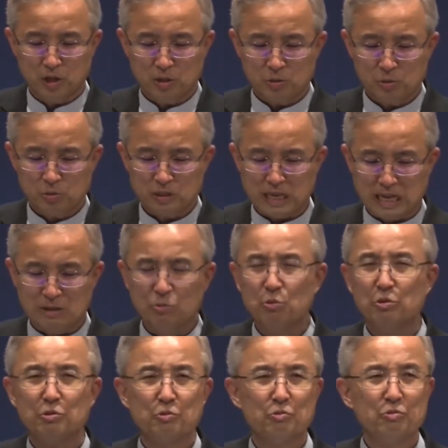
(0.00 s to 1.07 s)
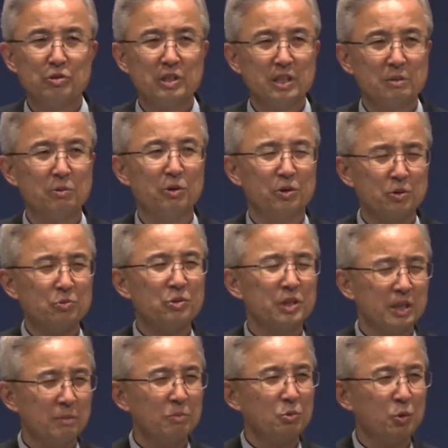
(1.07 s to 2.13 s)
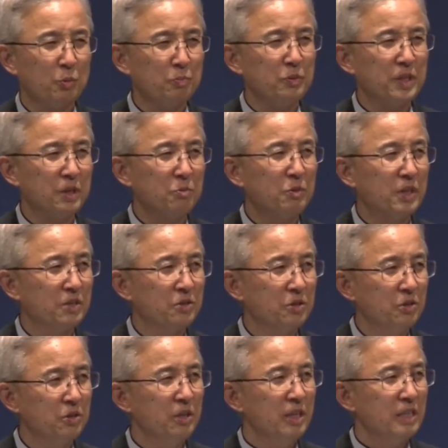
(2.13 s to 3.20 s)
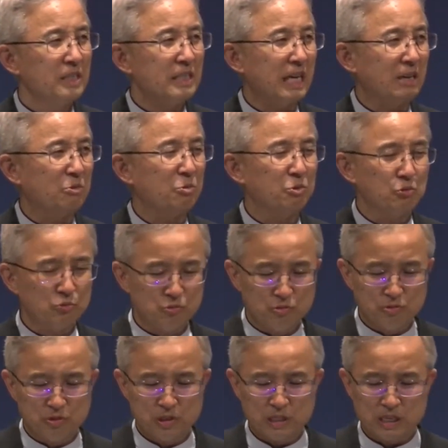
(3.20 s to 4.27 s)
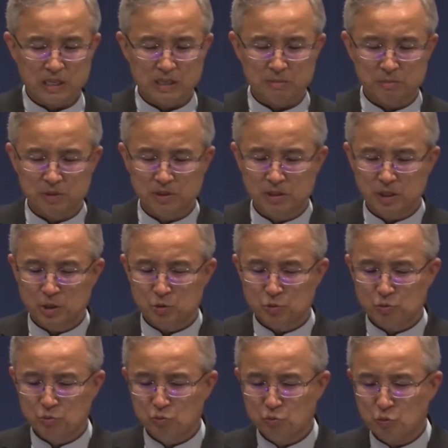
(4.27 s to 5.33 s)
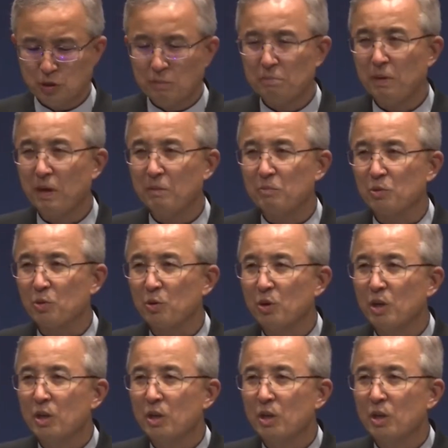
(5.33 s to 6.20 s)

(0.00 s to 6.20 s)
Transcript: 또 나누어 주는 사람 어려운 사람을 돕기 위해서 나누어 주는 사람은 순수한 마음으로